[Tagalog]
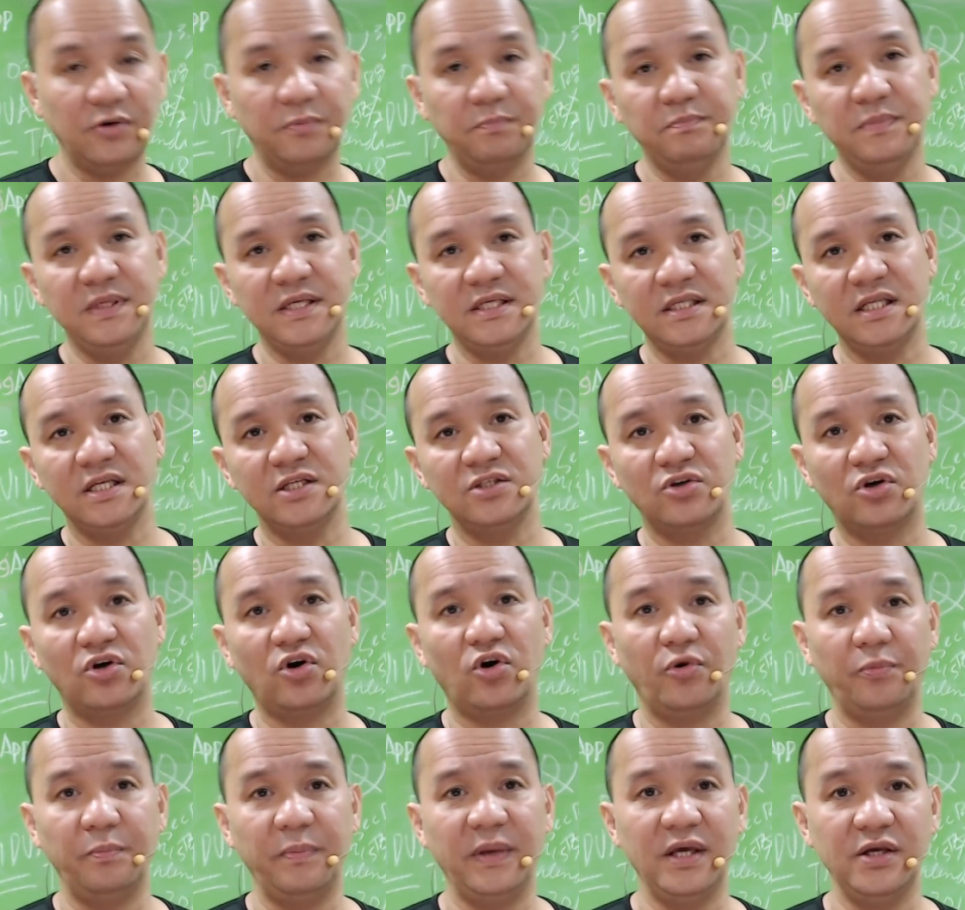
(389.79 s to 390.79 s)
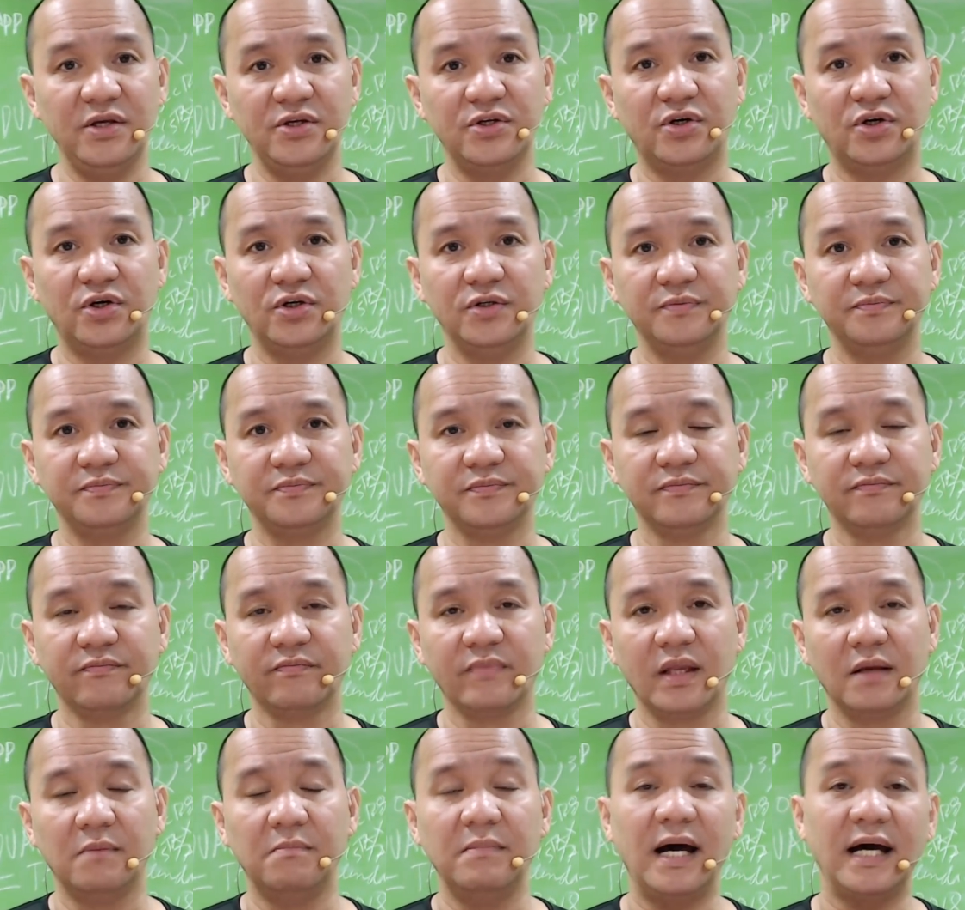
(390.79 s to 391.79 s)
of business or occupation,
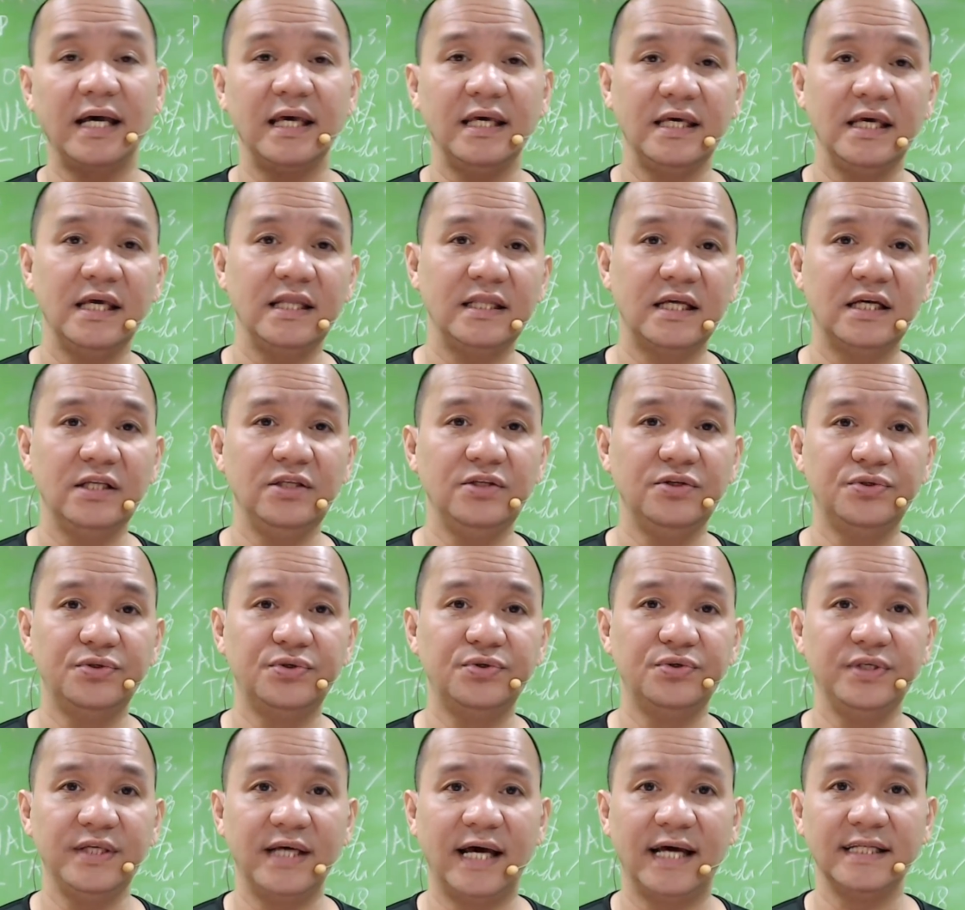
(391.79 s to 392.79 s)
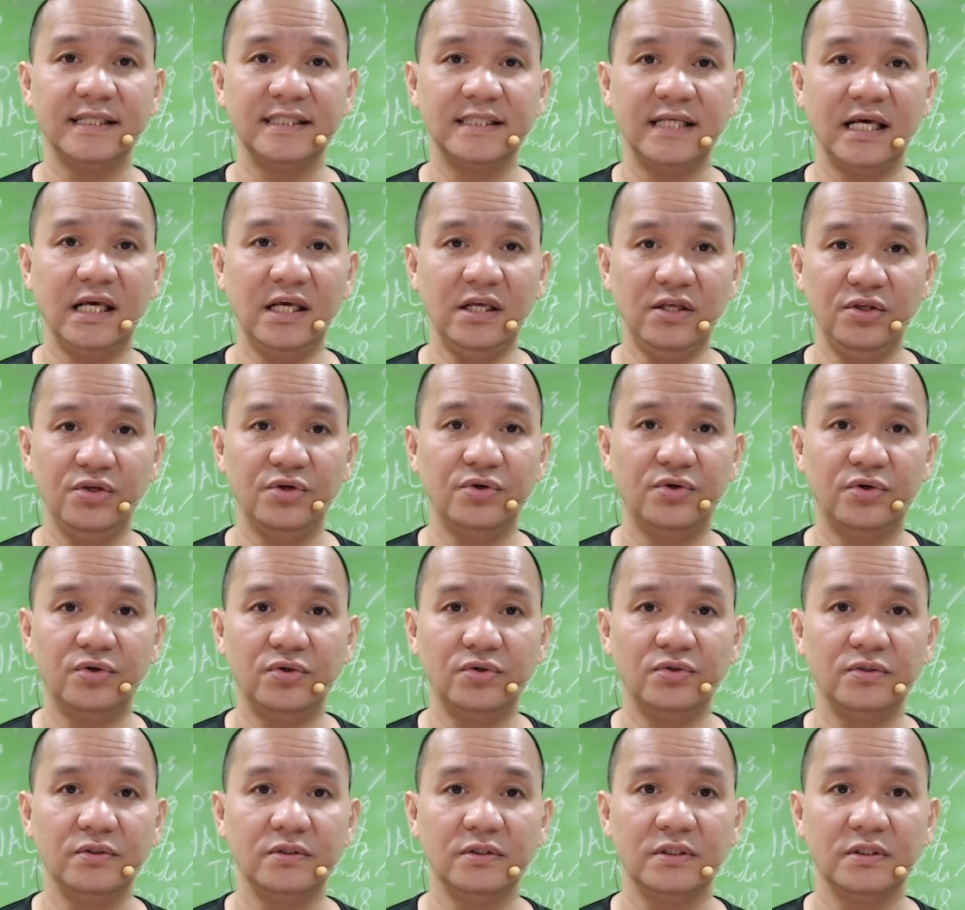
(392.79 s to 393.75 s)
makikita nyo ho yan sa inyong